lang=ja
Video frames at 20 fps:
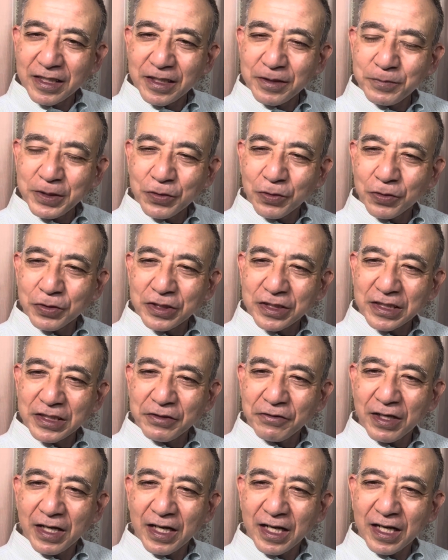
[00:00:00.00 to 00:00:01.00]
見通し
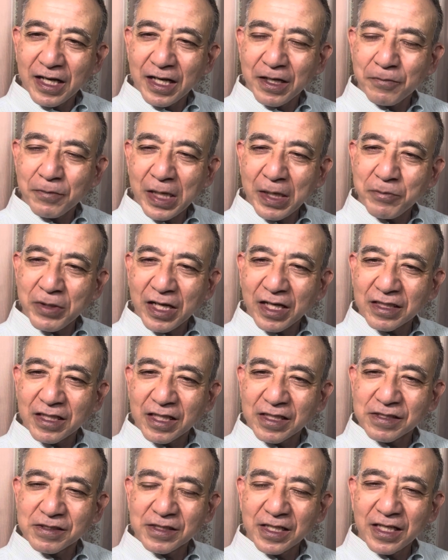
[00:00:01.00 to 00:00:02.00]
は甘かった
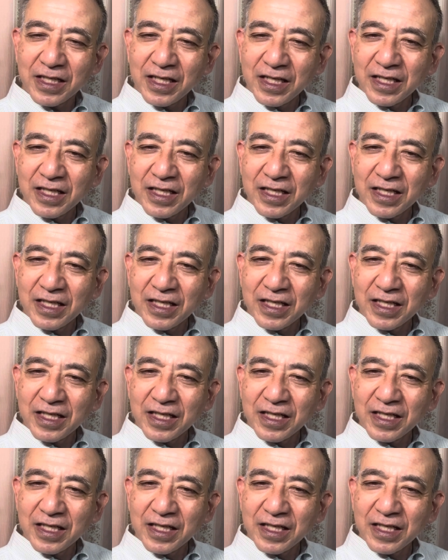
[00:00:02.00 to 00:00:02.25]
ですね。